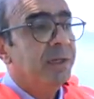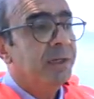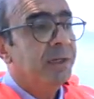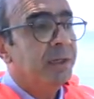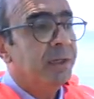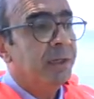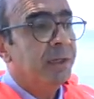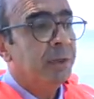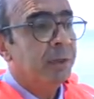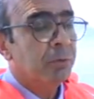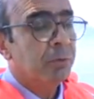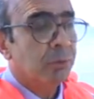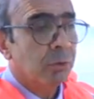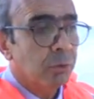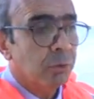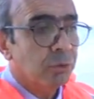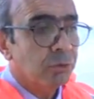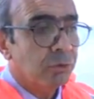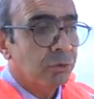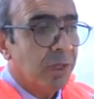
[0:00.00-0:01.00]
E,
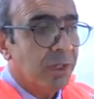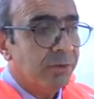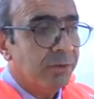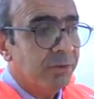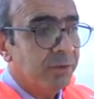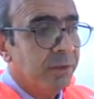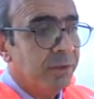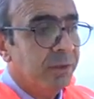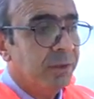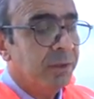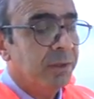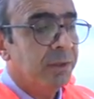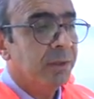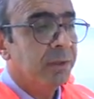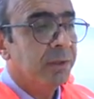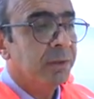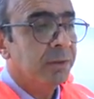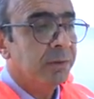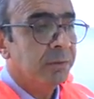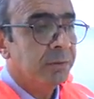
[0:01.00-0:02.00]
sonuçlar
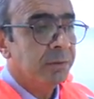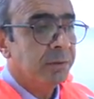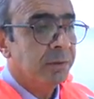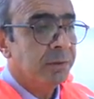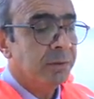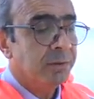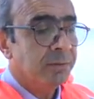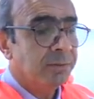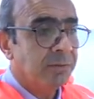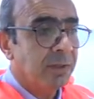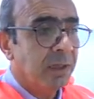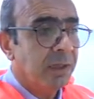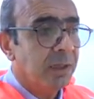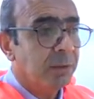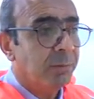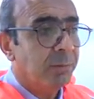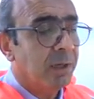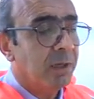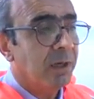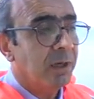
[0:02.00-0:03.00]
e, e,
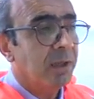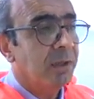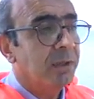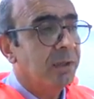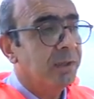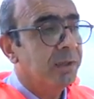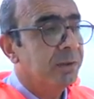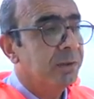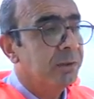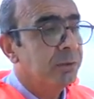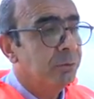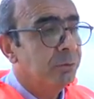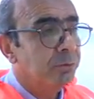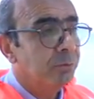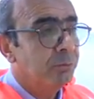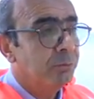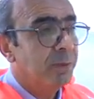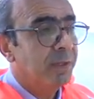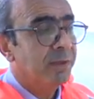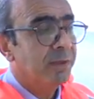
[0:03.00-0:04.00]
Sağlık Bakanlığı'nın
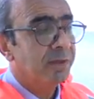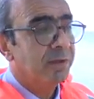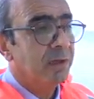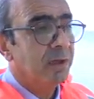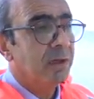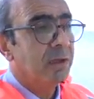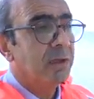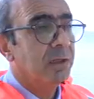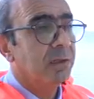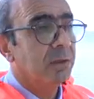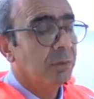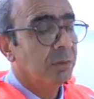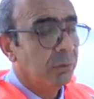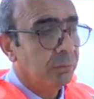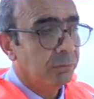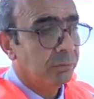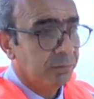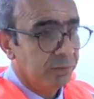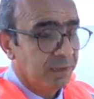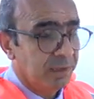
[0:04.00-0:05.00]
yüzme
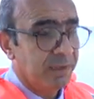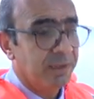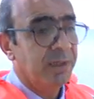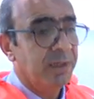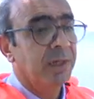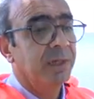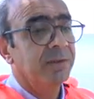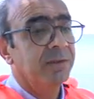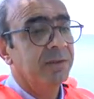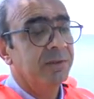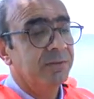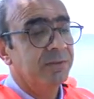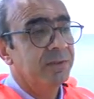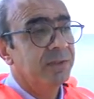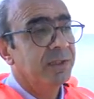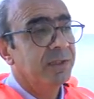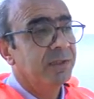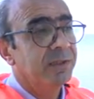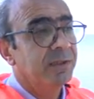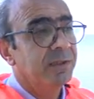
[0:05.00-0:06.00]
saglik.gov.tr
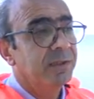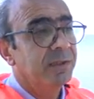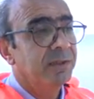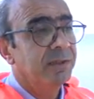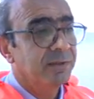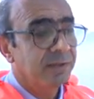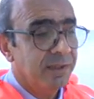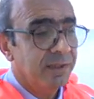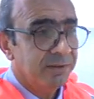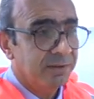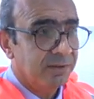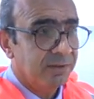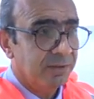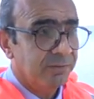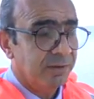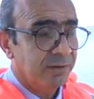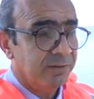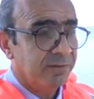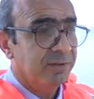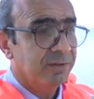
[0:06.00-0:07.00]
adresindeki internet
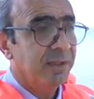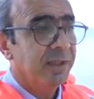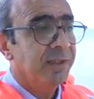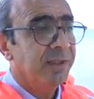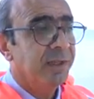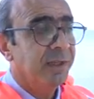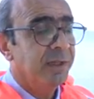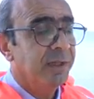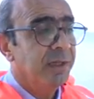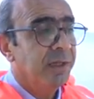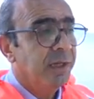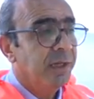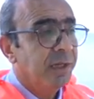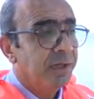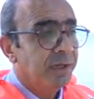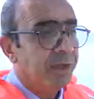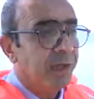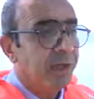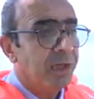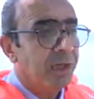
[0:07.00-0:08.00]
sayfasından da
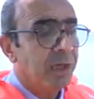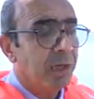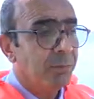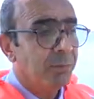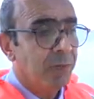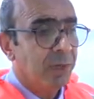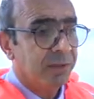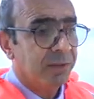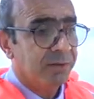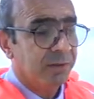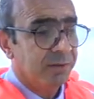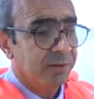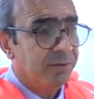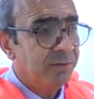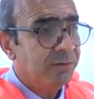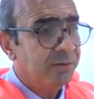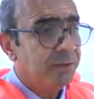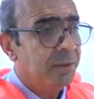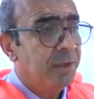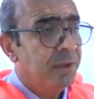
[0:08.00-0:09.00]

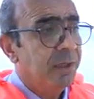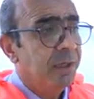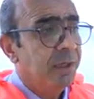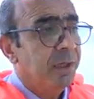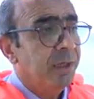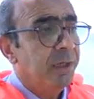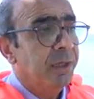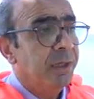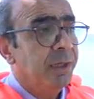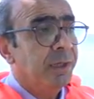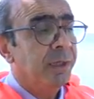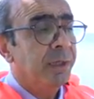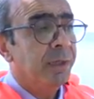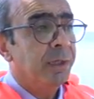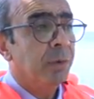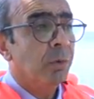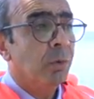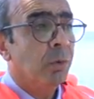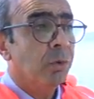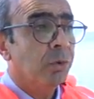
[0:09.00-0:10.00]
yayınlanmaktadır.
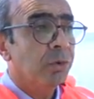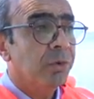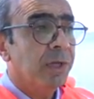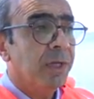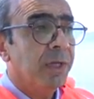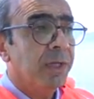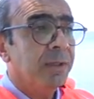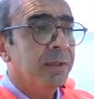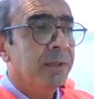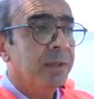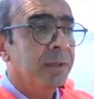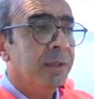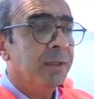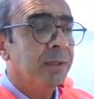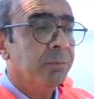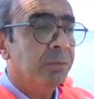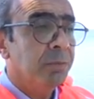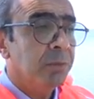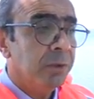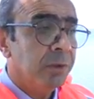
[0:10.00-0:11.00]
E, orada
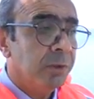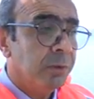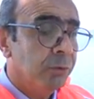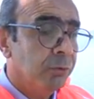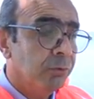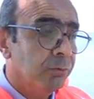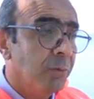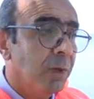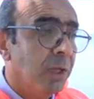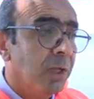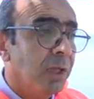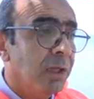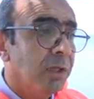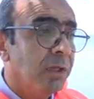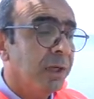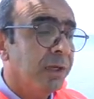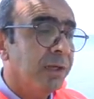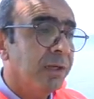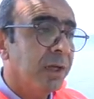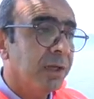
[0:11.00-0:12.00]
e, yüzme
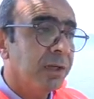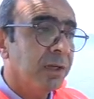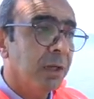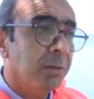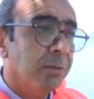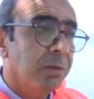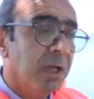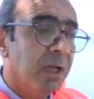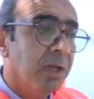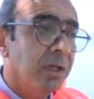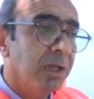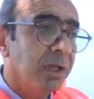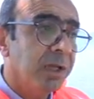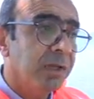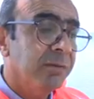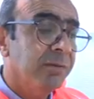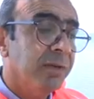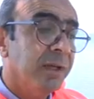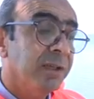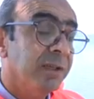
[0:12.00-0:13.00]
alanlarının arka
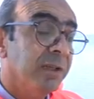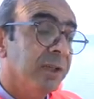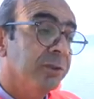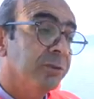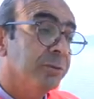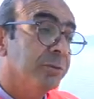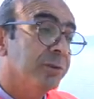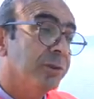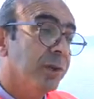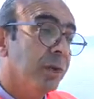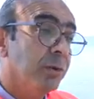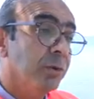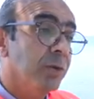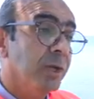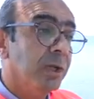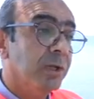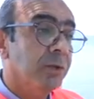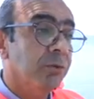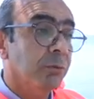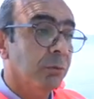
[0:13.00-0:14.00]
planları ve geçmişe
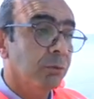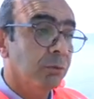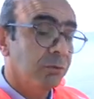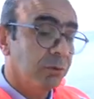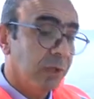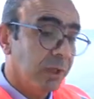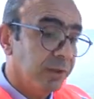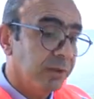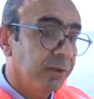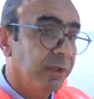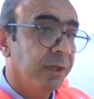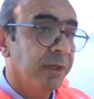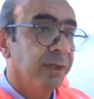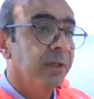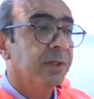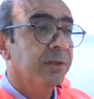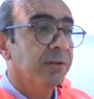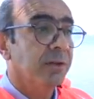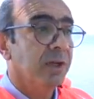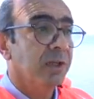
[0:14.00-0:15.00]
yönelik sonuçları da
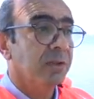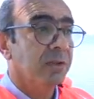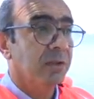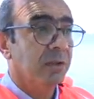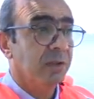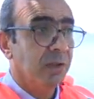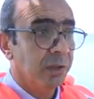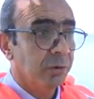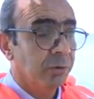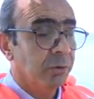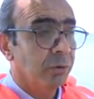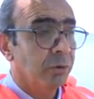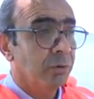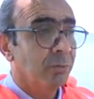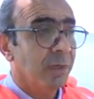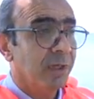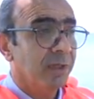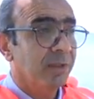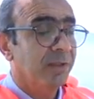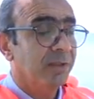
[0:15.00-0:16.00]
rahatlıkla
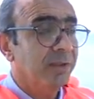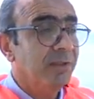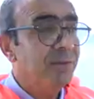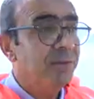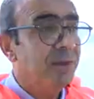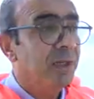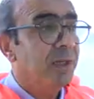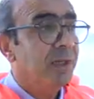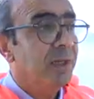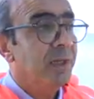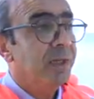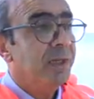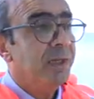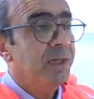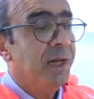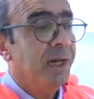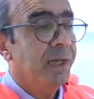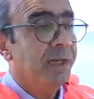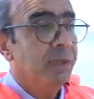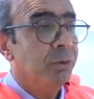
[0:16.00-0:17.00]
görülmektedir.
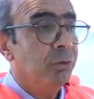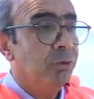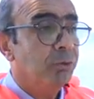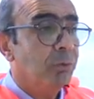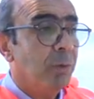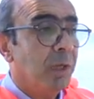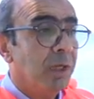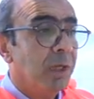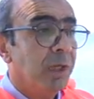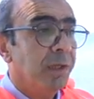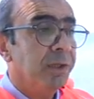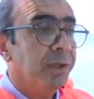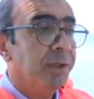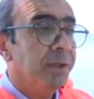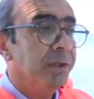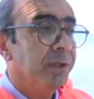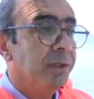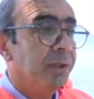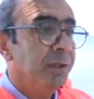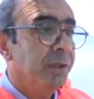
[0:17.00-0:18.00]
Yani yüzme
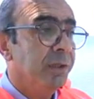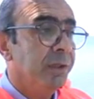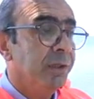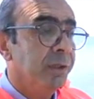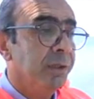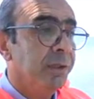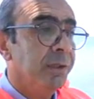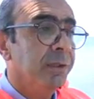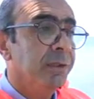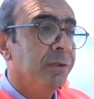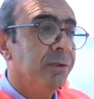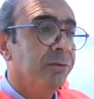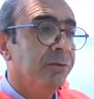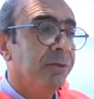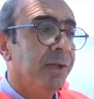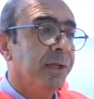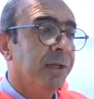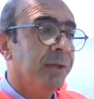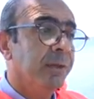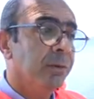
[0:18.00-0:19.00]
alanının e,
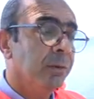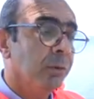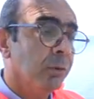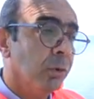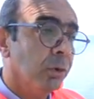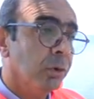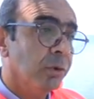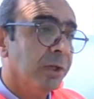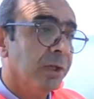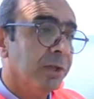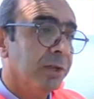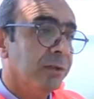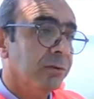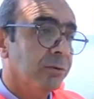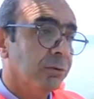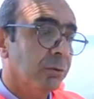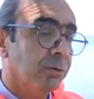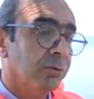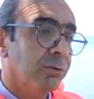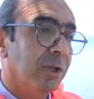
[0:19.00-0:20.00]
işte oradaki
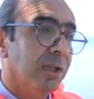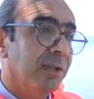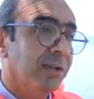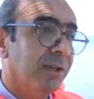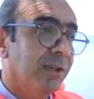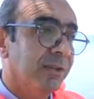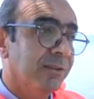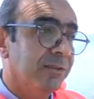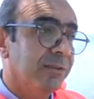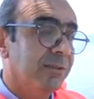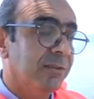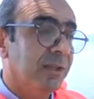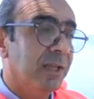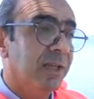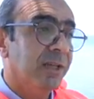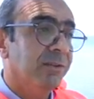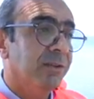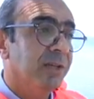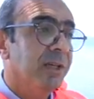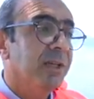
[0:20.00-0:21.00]
sosyal
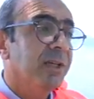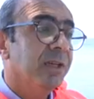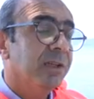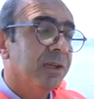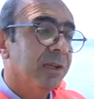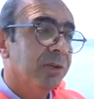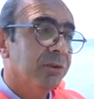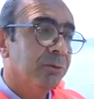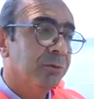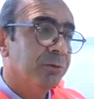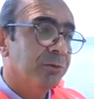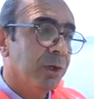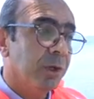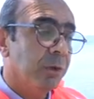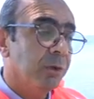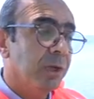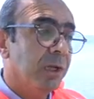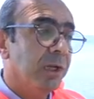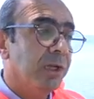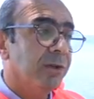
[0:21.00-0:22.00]
tesisler, geçmişe
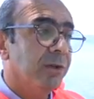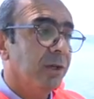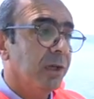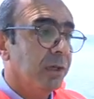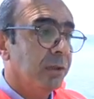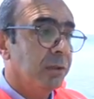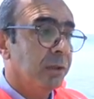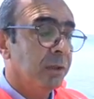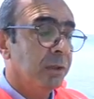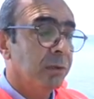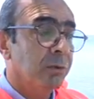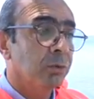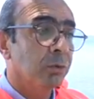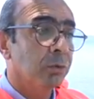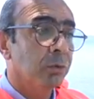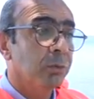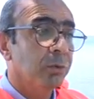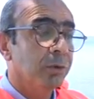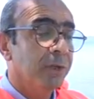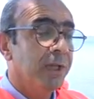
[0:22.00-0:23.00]
yönelik e,
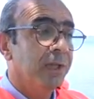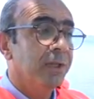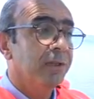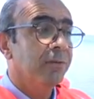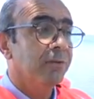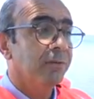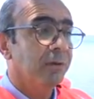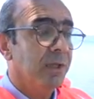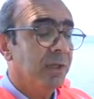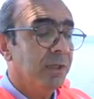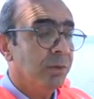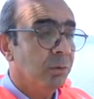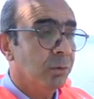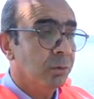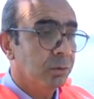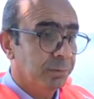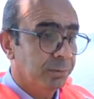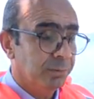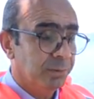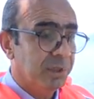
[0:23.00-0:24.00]
durumu neydi falan o
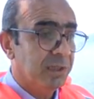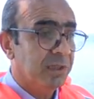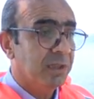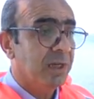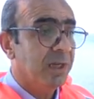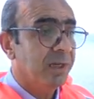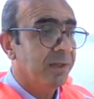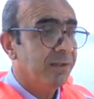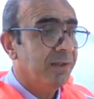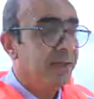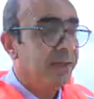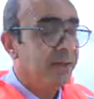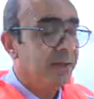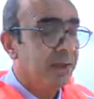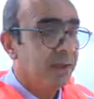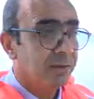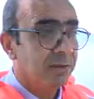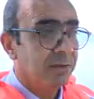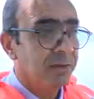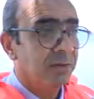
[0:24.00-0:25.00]
tip bilgileri de
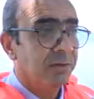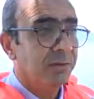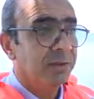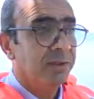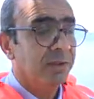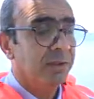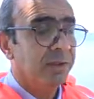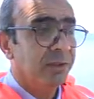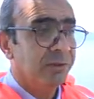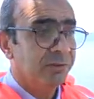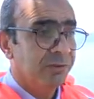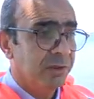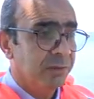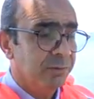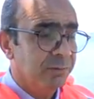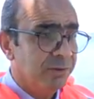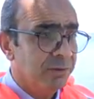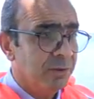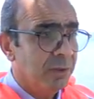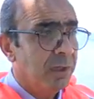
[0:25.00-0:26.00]
rahatlıkla
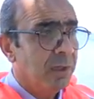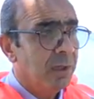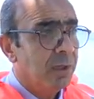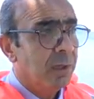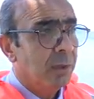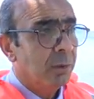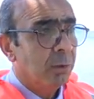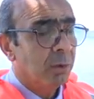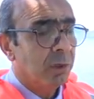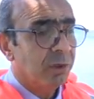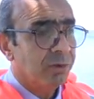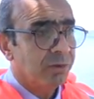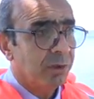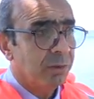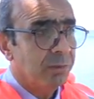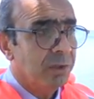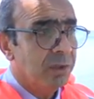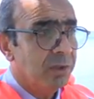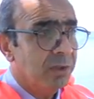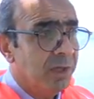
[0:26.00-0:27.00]
vatandaşlarımız
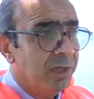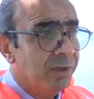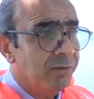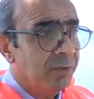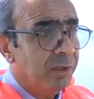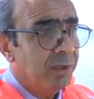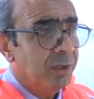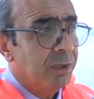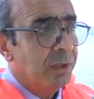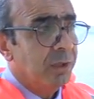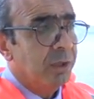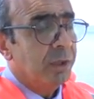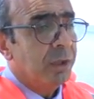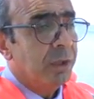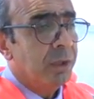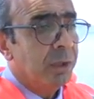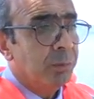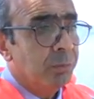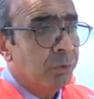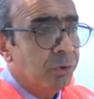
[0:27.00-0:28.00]
ulaşabilirler.
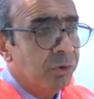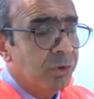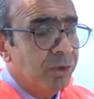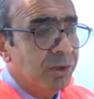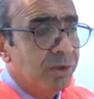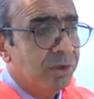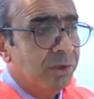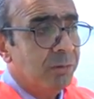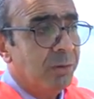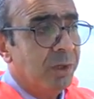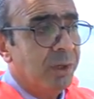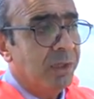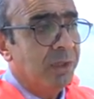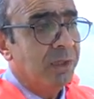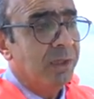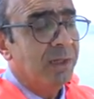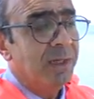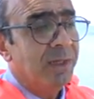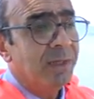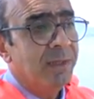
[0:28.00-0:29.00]
Ee, bugün
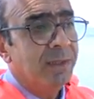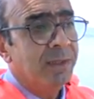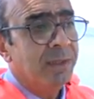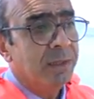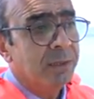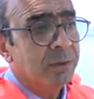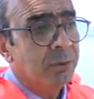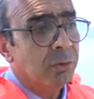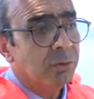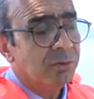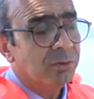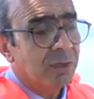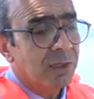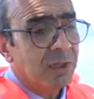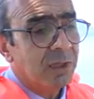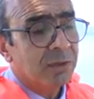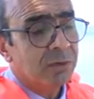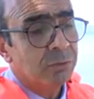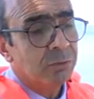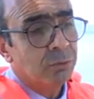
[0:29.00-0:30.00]
itibariyle
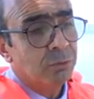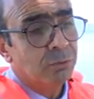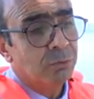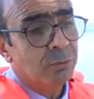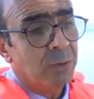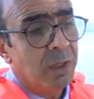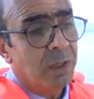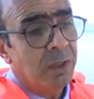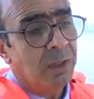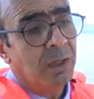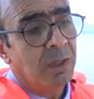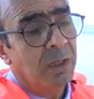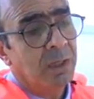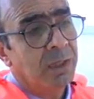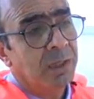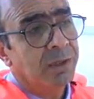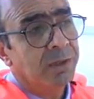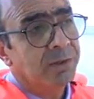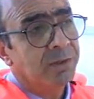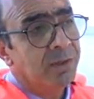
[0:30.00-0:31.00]
96 e, yüzme
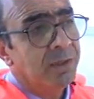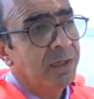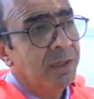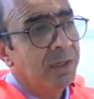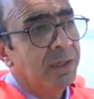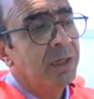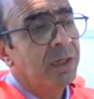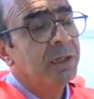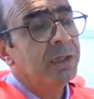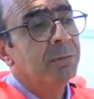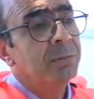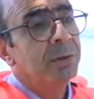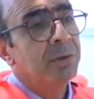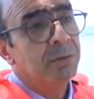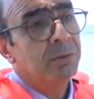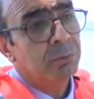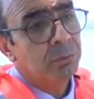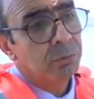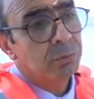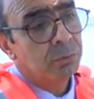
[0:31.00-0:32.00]
alanında herhangi
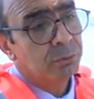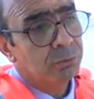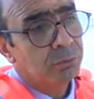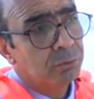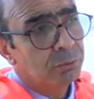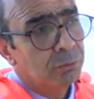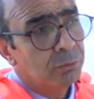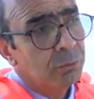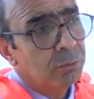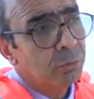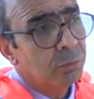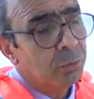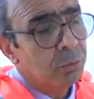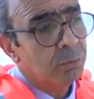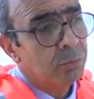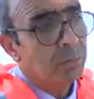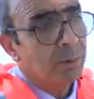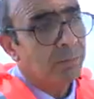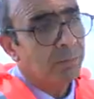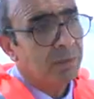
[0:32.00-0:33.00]
bir uygunsuzluk
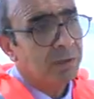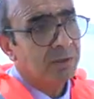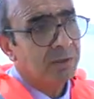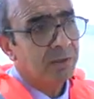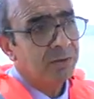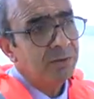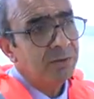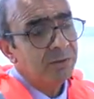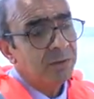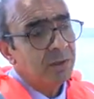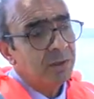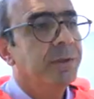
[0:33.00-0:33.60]
bulunmamaktadır.